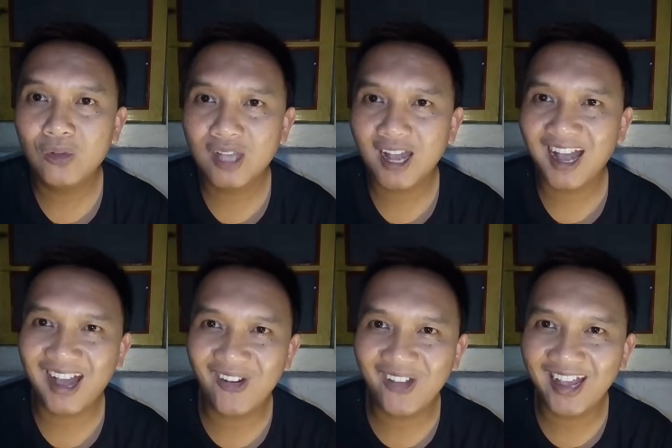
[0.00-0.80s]

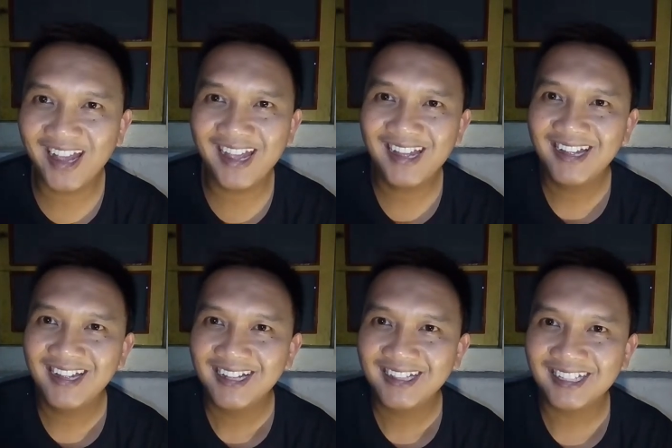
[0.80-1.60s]
dunia usaha. Oke,
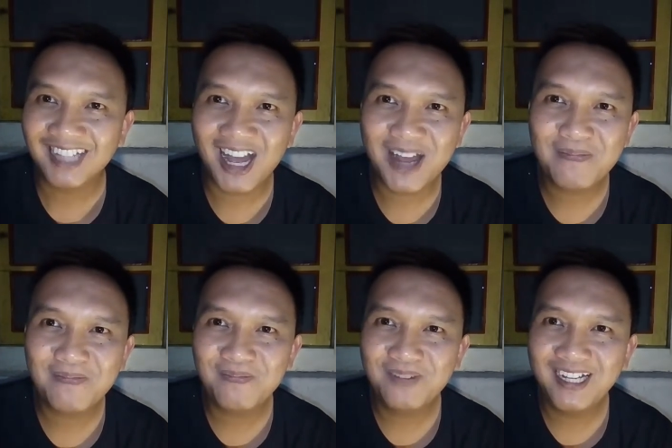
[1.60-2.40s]
okay?
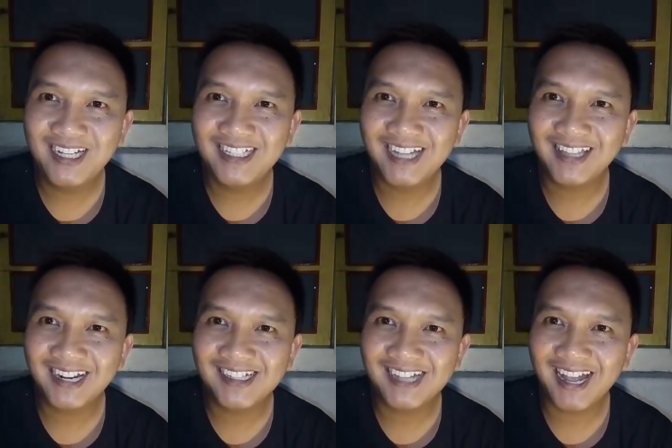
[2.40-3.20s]
tetap
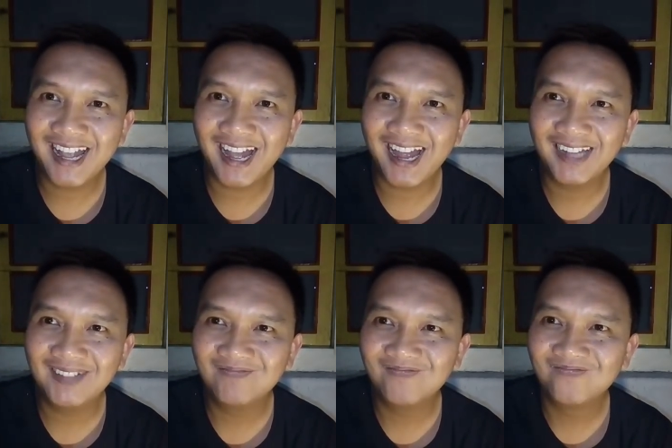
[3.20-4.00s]
di channel
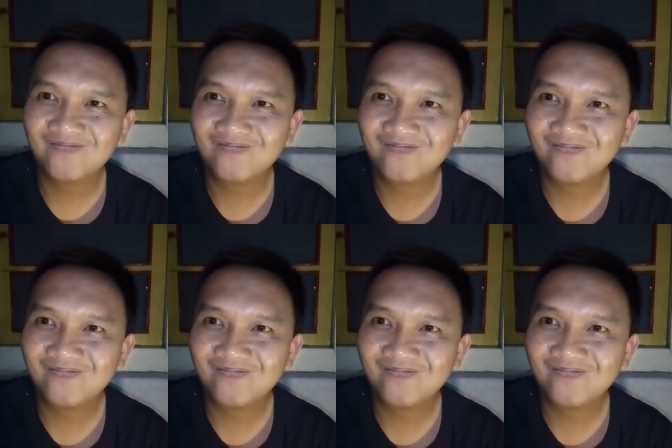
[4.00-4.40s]
saya.